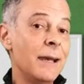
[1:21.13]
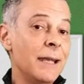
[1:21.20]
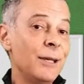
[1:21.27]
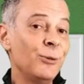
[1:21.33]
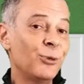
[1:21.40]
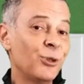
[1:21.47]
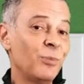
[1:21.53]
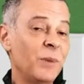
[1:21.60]

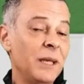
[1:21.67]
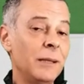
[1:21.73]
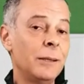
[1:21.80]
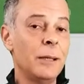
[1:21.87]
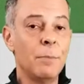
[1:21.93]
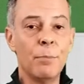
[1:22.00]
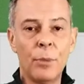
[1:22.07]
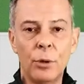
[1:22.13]
Linux Mint
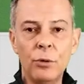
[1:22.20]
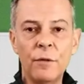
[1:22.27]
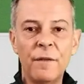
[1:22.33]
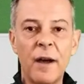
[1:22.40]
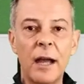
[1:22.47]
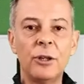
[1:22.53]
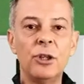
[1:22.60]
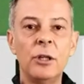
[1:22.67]
in modo
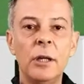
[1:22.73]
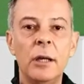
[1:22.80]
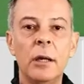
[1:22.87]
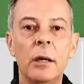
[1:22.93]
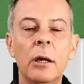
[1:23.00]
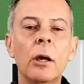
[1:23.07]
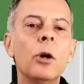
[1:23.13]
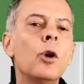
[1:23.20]
facile
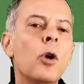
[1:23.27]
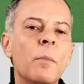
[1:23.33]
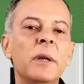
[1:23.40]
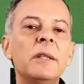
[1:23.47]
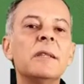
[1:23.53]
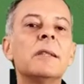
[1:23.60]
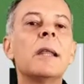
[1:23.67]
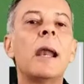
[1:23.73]
come
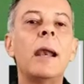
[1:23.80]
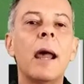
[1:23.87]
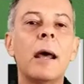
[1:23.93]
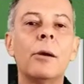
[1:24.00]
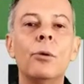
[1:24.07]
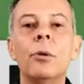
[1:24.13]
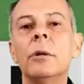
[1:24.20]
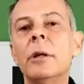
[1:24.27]

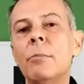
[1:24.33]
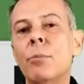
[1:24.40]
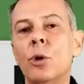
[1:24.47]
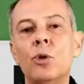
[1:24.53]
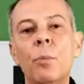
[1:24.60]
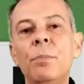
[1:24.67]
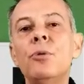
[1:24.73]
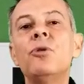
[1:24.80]
installarlo nel
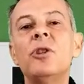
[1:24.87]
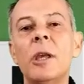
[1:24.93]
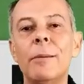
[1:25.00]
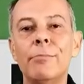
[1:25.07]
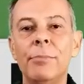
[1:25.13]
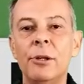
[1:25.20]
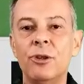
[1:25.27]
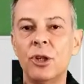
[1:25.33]
modo più
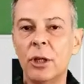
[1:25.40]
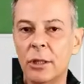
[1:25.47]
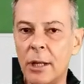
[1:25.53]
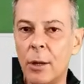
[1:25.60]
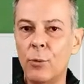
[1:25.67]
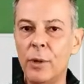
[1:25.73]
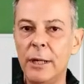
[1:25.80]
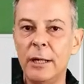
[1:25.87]
semplice tra
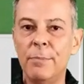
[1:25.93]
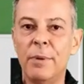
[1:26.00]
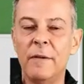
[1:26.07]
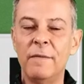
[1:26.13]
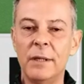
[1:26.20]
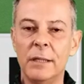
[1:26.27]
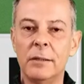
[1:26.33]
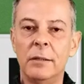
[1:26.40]
quelli
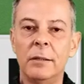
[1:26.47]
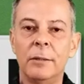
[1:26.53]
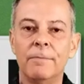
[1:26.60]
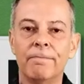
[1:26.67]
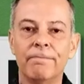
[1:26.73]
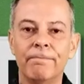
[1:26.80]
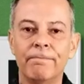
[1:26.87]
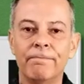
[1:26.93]
previsti.
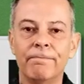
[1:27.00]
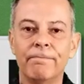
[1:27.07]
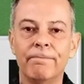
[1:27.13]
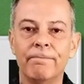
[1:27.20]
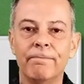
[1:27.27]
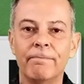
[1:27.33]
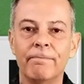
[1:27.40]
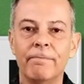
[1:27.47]

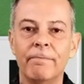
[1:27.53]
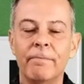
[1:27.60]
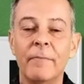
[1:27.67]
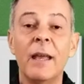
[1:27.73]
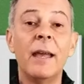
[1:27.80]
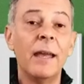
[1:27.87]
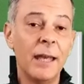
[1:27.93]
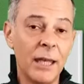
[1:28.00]

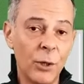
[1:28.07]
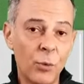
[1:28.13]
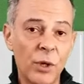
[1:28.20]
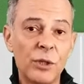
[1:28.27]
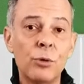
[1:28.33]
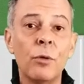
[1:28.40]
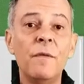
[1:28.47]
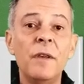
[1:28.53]
In
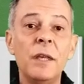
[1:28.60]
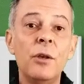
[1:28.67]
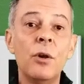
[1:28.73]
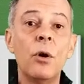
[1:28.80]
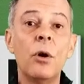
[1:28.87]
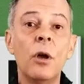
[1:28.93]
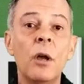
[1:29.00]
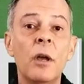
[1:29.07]
questo
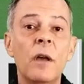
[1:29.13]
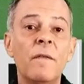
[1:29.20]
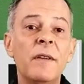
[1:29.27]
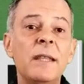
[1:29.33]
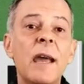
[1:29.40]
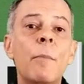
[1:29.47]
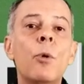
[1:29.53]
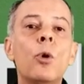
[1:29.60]
video
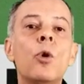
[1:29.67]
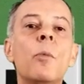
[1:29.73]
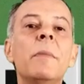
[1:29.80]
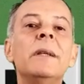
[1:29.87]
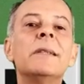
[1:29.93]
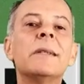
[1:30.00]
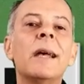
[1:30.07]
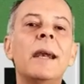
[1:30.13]
vediamo come
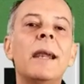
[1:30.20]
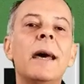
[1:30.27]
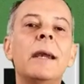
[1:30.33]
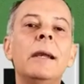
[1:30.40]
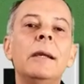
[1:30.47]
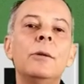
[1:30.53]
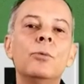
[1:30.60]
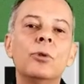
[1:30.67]

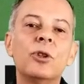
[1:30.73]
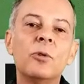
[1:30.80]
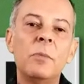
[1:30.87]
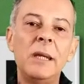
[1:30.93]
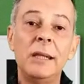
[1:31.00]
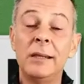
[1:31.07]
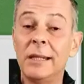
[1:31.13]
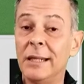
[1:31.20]
installare Linux
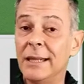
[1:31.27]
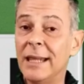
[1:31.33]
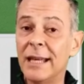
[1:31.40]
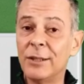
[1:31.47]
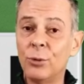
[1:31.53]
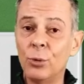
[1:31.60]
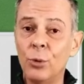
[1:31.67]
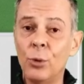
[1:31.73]
Mint da
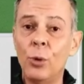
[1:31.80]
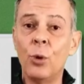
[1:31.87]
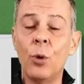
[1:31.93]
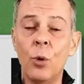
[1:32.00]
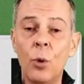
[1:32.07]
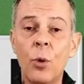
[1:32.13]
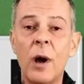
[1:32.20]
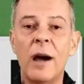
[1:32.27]
solo
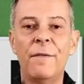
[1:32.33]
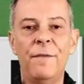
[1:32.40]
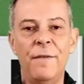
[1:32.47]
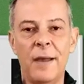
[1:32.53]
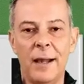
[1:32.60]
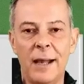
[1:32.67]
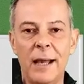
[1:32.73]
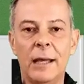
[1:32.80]
o
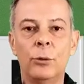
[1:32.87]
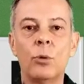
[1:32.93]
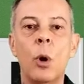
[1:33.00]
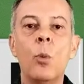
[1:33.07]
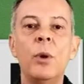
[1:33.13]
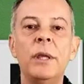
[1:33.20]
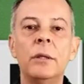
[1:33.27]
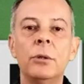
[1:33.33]
affiancato a
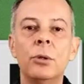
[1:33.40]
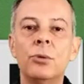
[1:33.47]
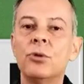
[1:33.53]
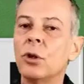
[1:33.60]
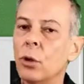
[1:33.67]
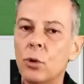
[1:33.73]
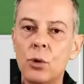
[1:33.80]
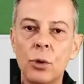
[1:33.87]

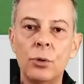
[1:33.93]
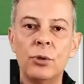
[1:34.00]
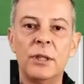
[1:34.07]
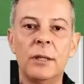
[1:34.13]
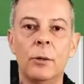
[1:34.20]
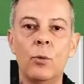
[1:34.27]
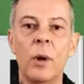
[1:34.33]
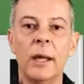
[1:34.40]
Windows non
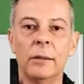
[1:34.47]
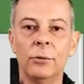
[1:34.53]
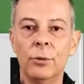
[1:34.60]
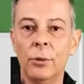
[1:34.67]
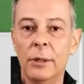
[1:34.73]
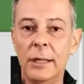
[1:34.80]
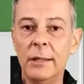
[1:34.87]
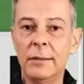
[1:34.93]

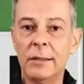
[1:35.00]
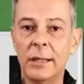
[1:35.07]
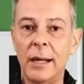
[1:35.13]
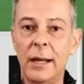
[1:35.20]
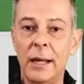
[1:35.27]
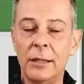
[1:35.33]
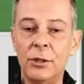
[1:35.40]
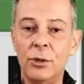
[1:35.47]
seguendo
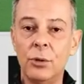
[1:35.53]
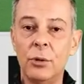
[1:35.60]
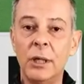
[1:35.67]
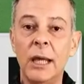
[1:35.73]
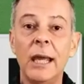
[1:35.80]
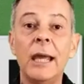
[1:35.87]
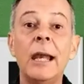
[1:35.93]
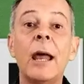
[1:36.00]

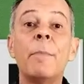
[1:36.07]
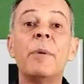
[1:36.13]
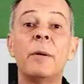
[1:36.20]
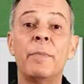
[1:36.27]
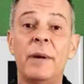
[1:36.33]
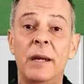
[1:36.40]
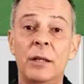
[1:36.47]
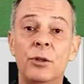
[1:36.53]
l'installazione e la
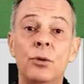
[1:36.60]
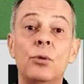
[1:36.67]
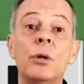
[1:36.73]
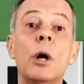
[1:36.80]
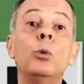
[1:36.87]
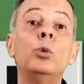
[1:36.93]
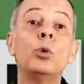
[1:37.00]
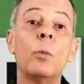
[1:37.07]
preparazione
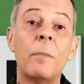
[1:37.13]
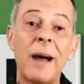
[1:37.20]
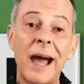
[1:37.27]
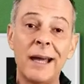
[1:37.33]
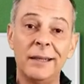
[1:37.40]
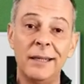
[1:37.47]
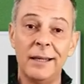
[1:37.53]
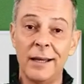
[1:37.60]

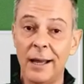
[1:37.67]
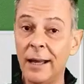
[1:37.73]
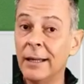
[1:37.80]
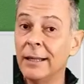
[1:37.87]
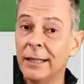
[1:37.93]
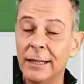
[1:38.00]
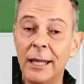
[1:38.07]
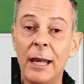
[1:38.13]
automatica
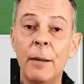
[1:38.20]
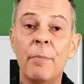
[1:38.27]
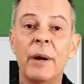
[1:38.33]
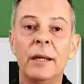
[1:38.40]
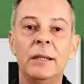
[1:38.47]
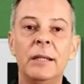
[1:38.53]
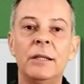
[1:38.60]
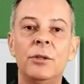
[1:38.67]
delle
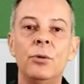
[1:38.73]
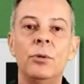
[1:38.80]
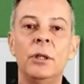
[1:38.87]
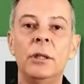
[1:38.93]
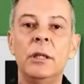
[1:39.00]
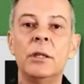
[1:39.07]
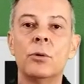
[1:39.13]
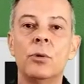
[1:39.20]
partizioni
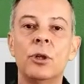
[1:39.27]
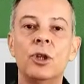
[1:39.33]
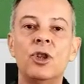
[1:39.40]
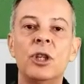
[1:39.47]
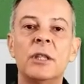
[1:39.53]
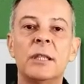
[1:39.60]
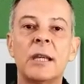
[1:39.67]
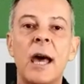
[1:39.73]
disco
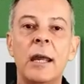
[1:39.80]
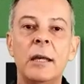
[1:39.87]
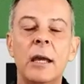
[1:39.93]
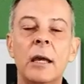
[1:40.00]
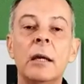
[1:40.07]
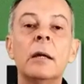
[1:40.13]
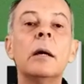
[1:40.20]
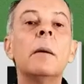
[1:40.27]

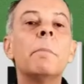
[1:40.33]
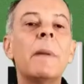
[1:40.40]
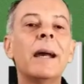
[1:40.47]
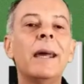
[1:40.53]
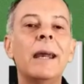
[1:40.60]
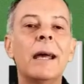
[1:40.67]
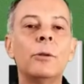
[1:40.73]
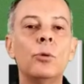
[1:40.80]
necessarie, ma
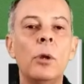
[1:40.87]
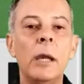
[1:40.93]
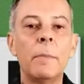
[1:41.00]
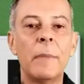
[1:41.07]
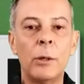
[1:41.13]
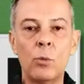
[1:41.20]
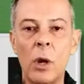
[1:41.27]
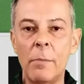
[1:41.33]
creandole
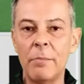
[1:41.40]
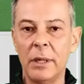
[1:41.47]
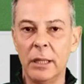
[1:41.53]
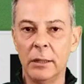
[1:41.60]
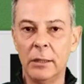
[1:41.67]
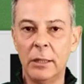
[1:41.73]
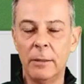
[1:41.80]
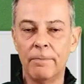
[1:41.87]

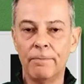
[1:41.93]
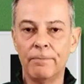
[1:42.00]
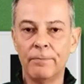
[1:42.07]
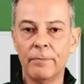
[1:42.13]
manualmente.